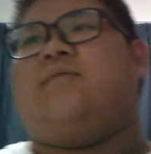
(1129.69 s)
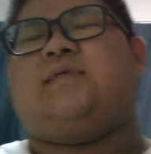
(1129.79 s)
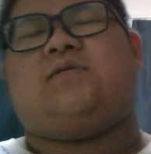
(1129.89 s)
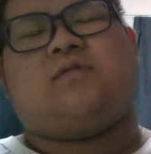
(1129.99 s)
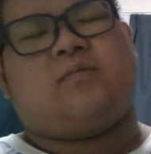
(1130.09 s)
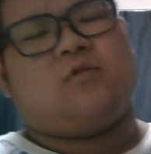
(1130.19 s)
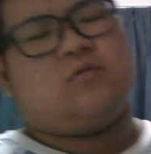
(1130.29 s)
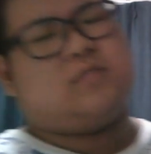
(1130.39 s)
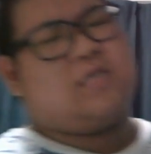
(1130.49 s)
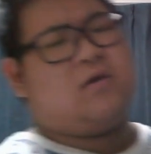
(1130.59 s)
そんなもの
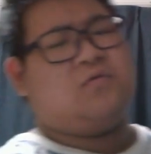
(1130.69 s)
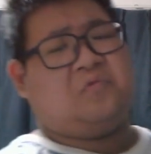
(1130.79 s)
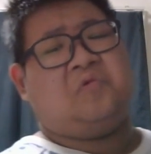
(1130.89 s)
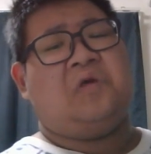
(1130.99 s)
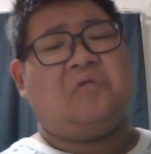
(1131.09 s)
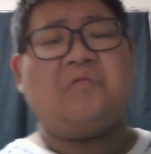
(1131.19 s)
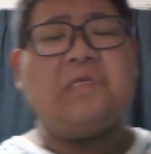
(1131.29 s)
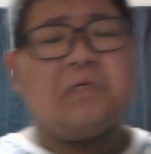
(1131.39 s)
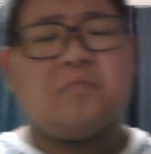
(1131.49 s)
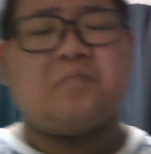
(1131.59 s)
を使うのどうなるっていう。